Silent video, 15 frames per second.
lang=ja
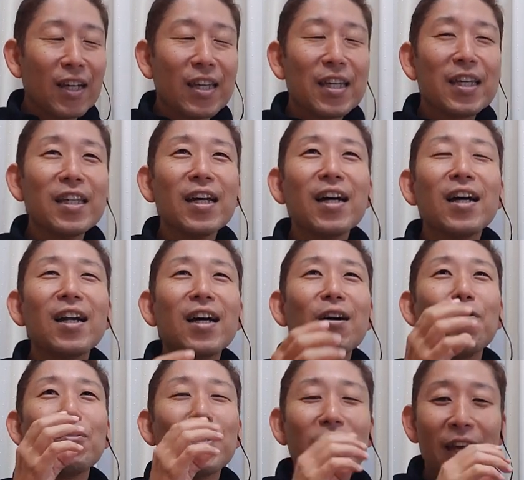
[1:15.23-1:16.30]
聞きなが
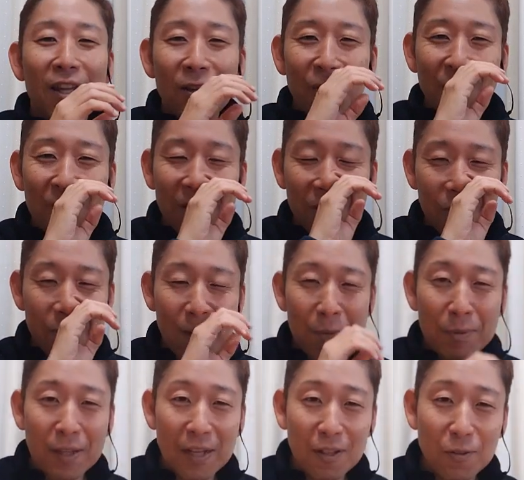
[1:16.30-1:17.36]
らお酒飲んでうまい
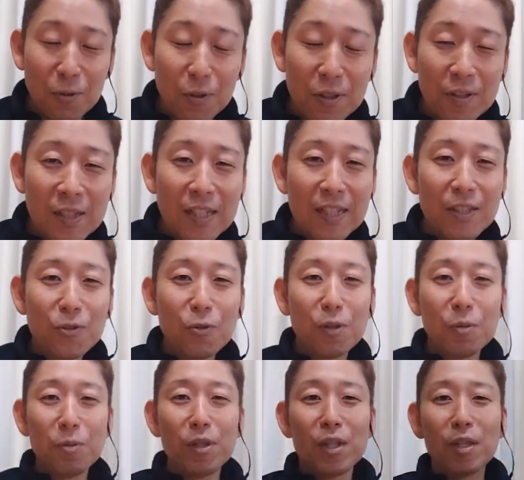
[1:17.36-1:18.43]
みたいなそれ一人
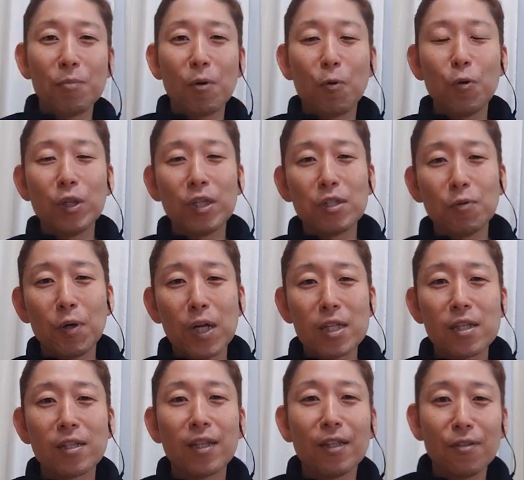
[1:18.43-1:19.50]
で見てて今声出して笑っ
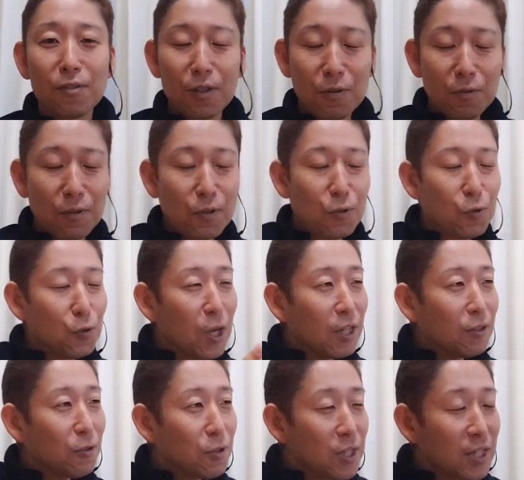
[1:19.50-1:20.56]
ちゃったんですけどでその
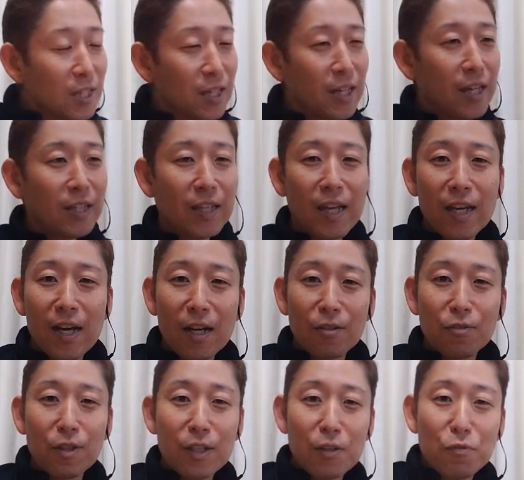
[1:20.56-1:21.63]
後に大河
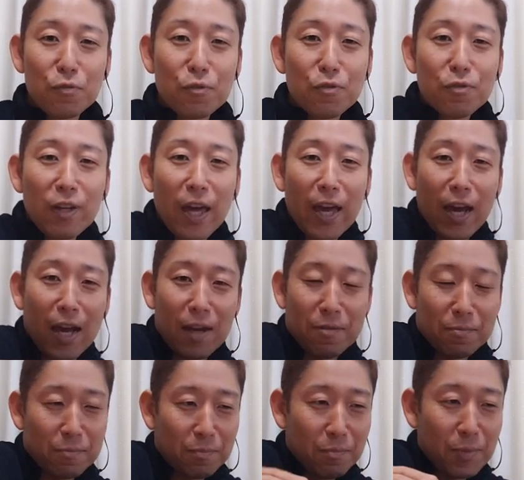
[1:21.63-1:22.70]
君がね腹毛が
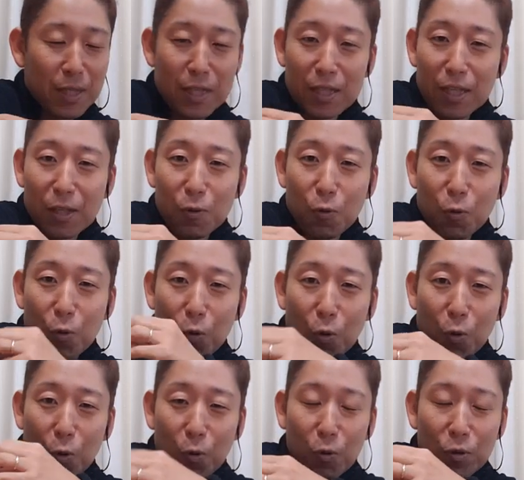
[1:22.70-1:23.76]
右手のこ
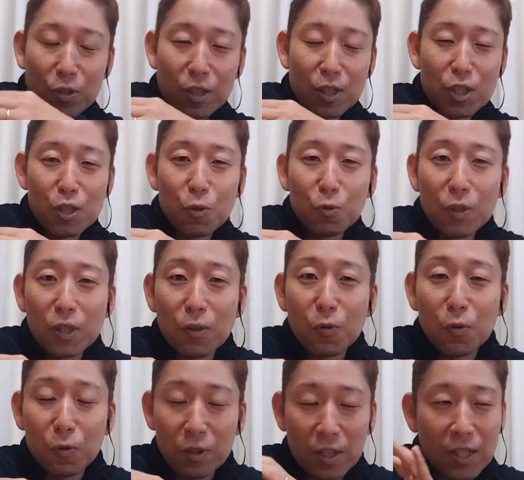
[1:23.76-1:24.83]
の、ね、二の腕って
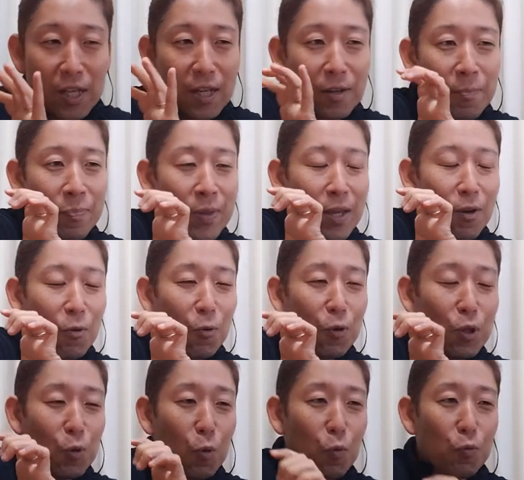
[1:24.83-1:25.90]
言ってますかねここ
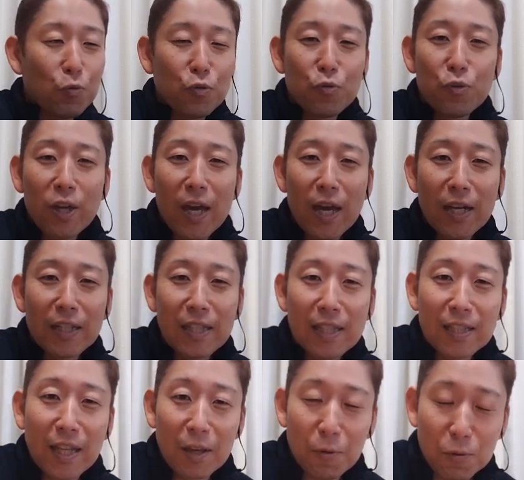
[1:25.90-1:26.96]
にこう腹毛ができ
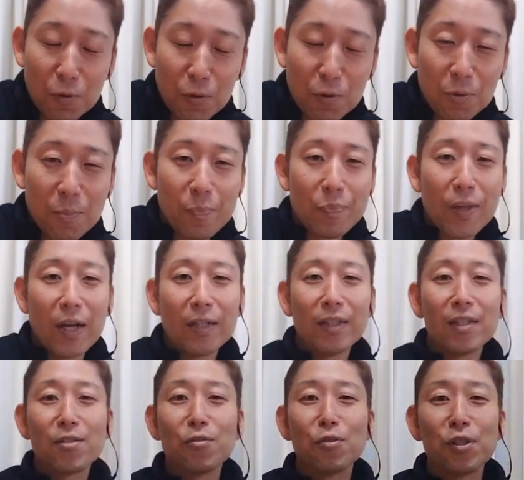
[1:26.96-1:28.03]
たよという
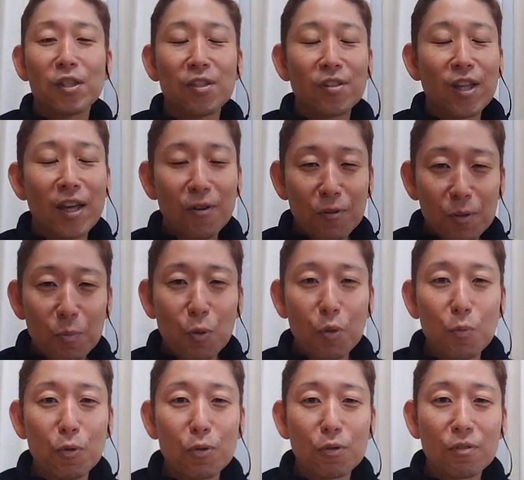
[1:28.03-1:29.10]
話をしてて最後に森
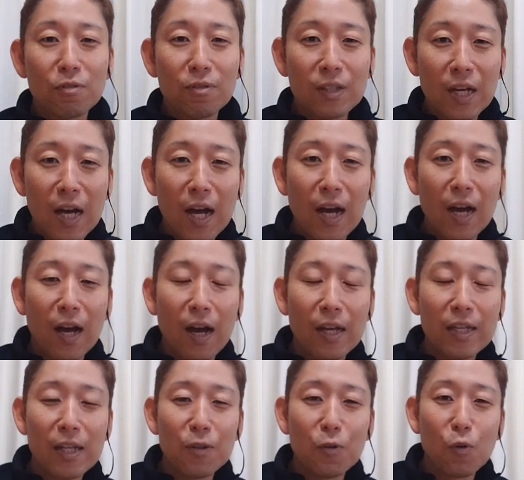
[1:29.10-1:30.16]
本君が
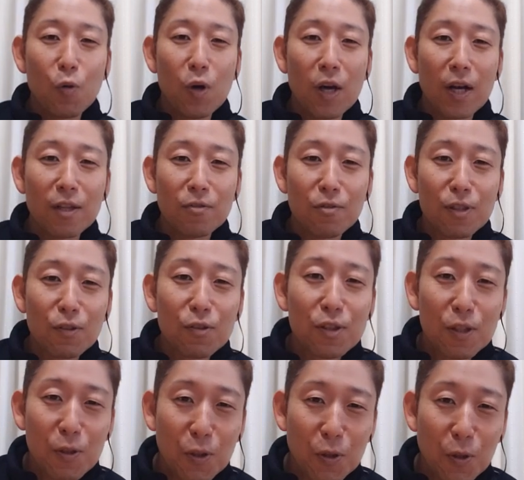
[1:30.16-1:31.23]
家のご飯が充実し
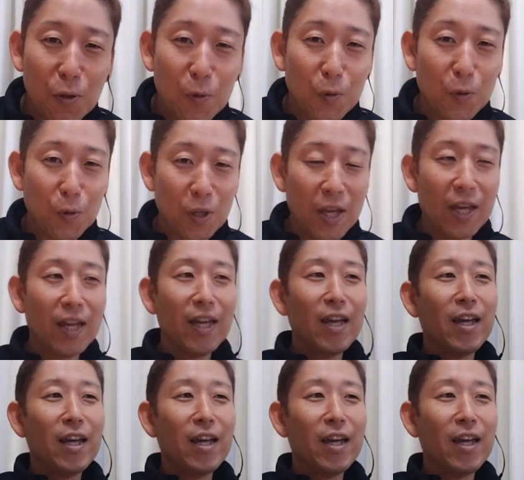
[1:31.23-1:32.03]
てるということで、